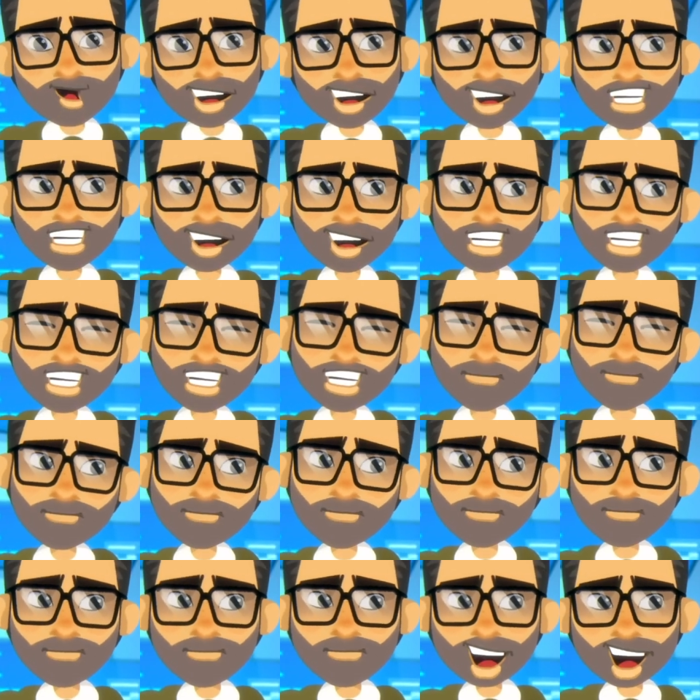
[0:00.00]
vigencia,
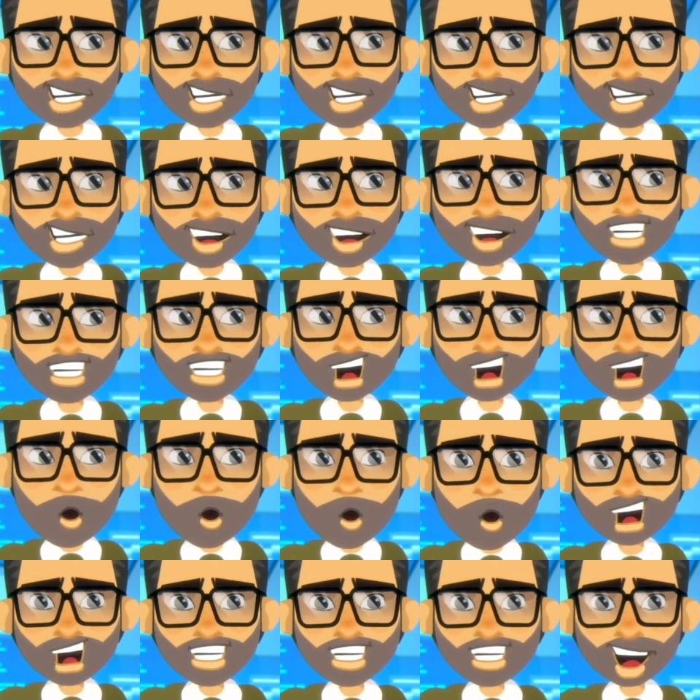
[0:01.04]
ya no en virtud
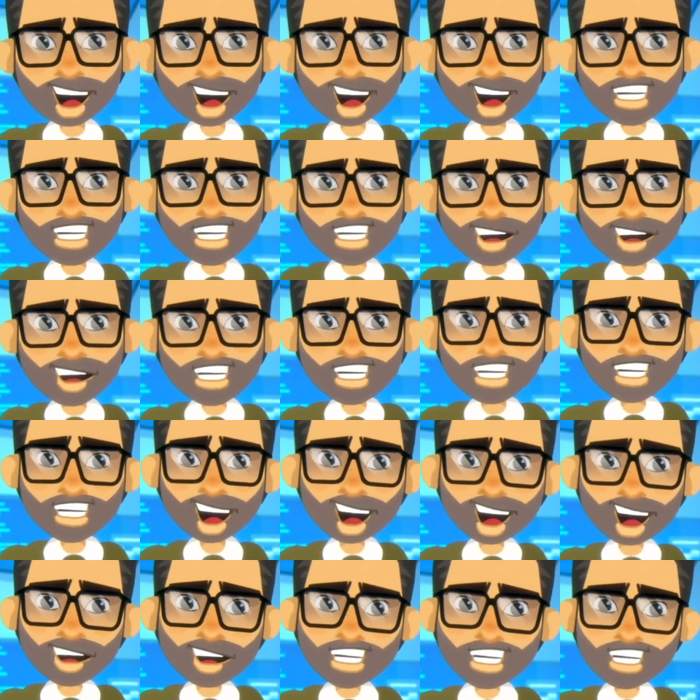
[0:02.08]
de un saber
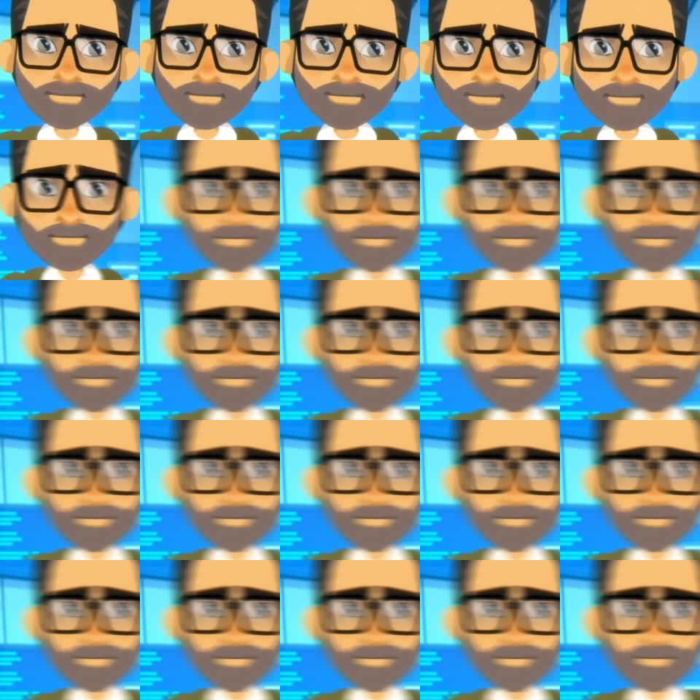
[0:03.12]
enciclopédico,